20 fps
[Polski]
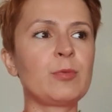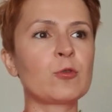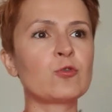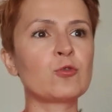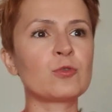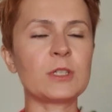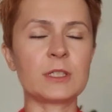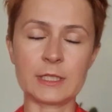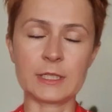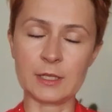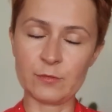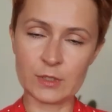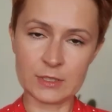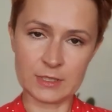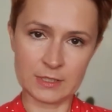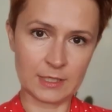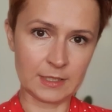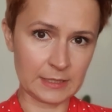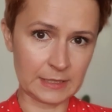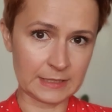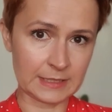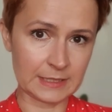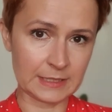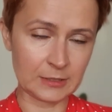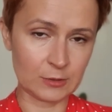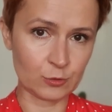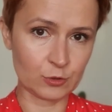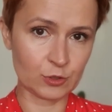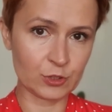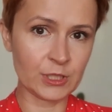poczucia takiej własnej
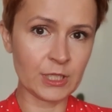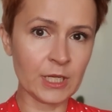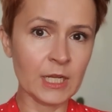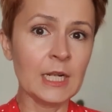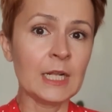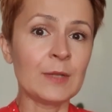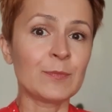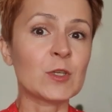atrakcyjności,